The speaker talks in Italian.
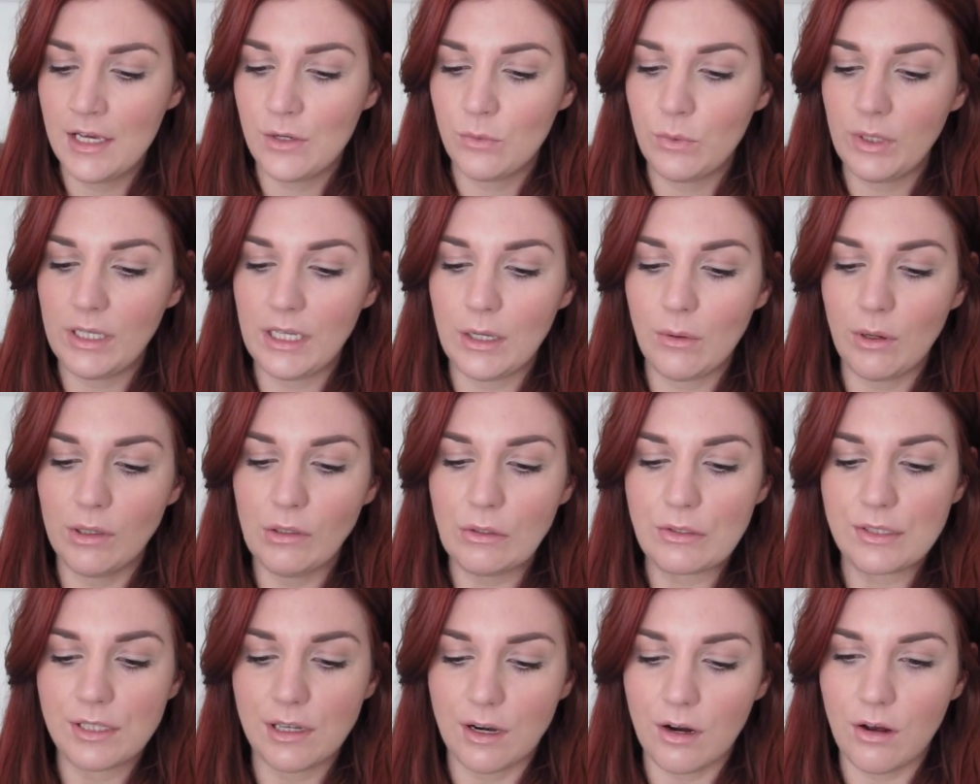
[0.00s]
quindi
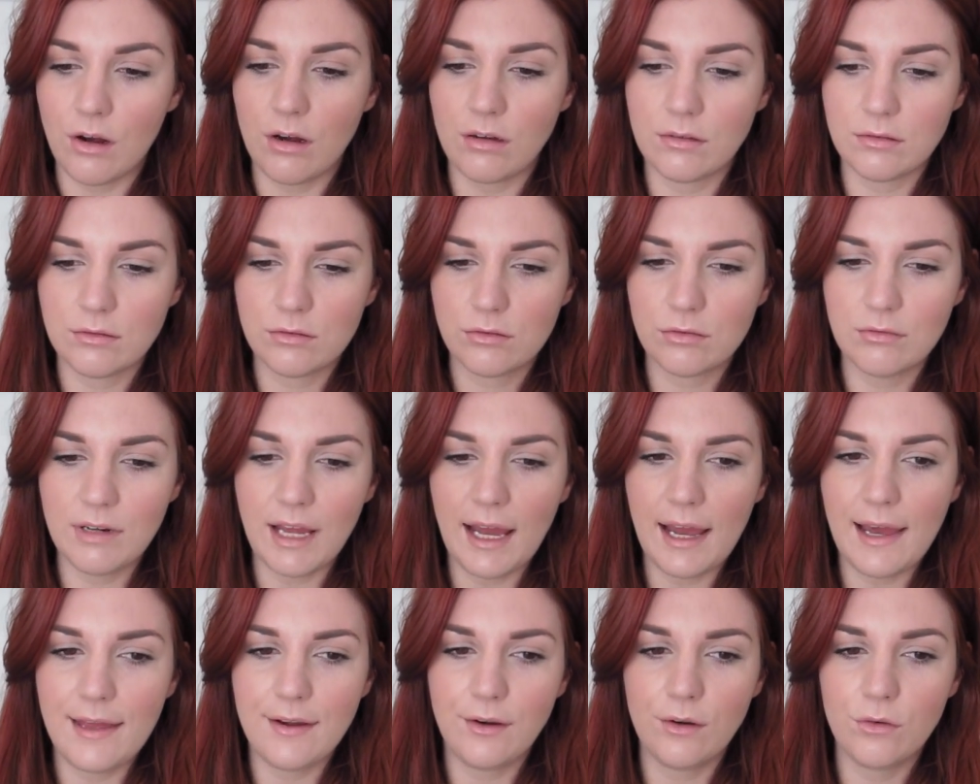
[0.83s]
quando sarò
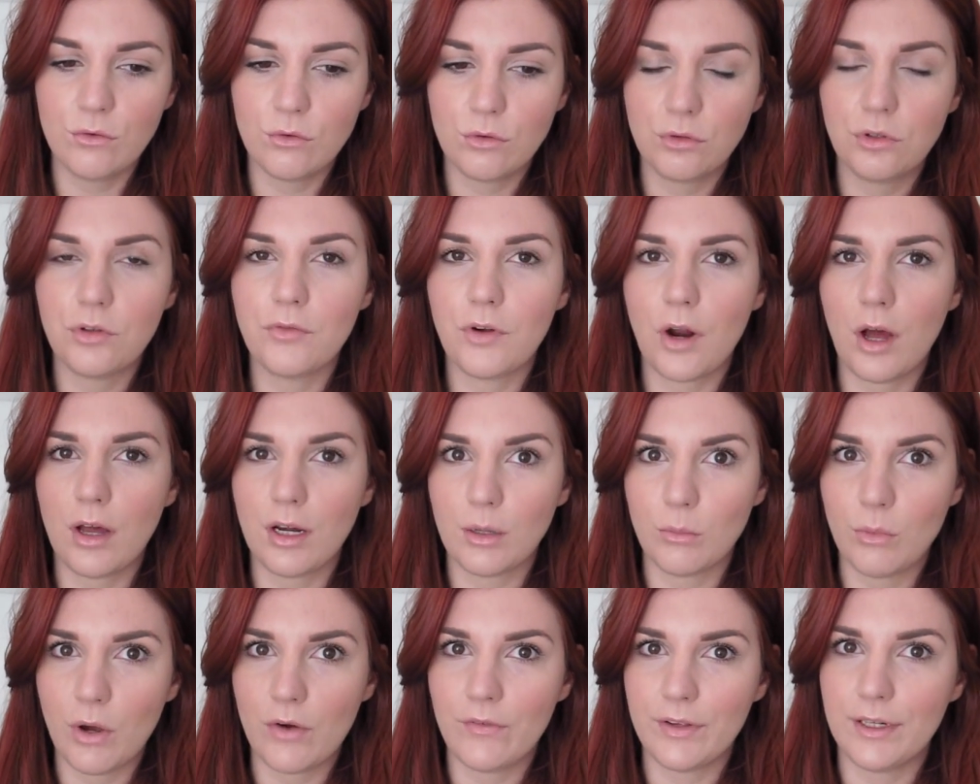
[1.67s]
sull'aereo non dovrò
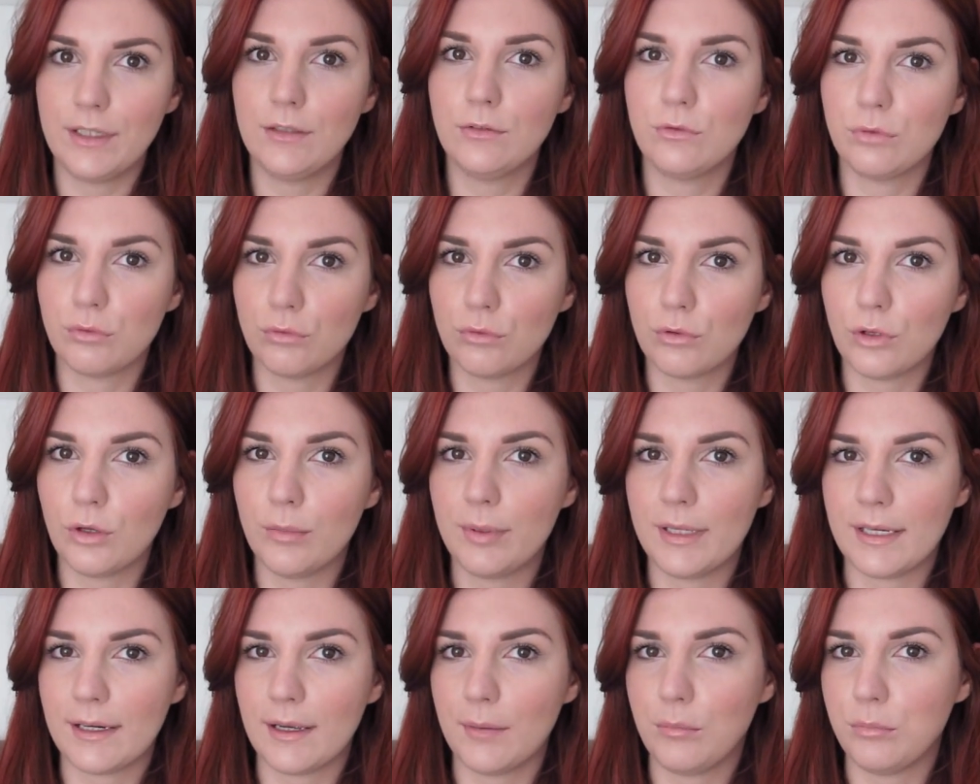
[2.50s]
rimuovere il trucco
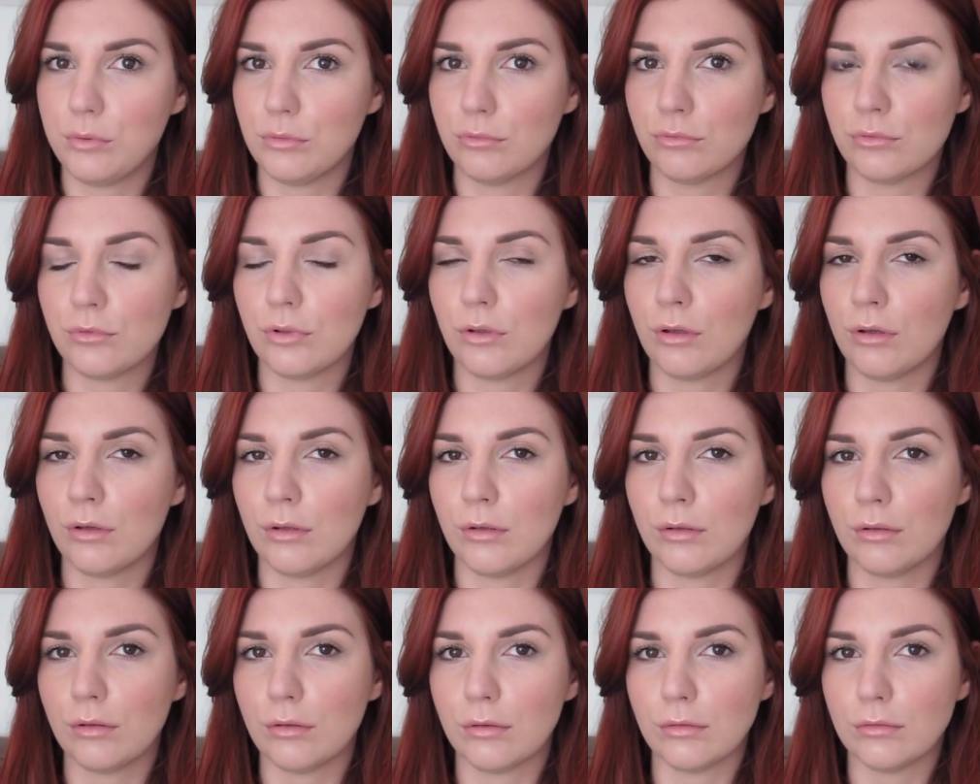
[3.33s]
perché
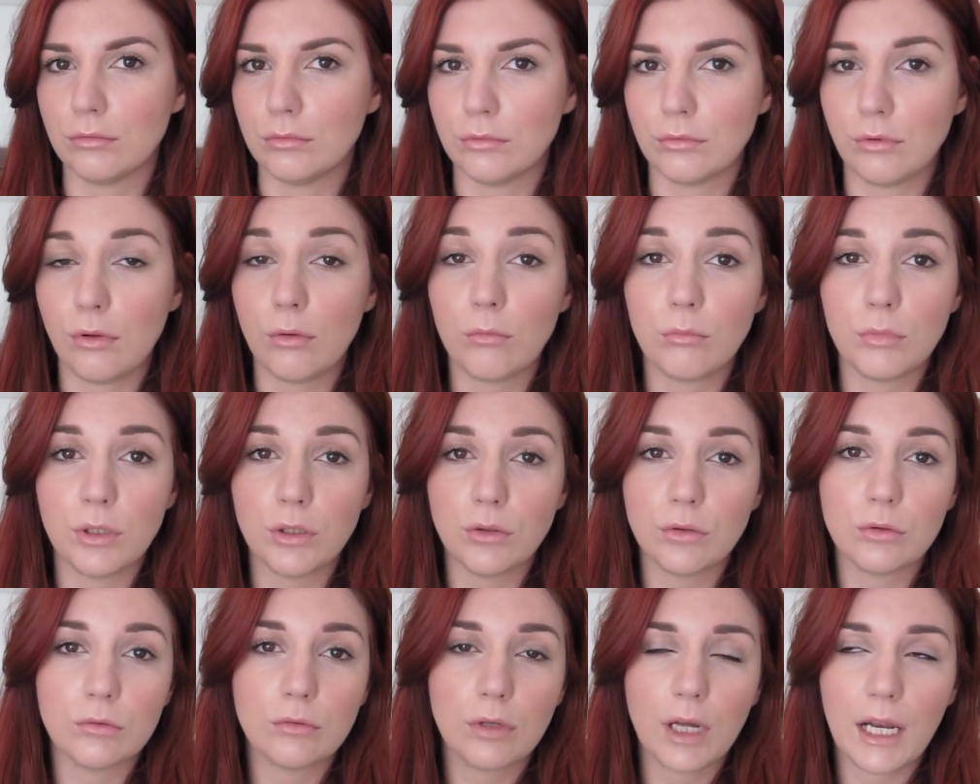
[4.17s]
appunto mi,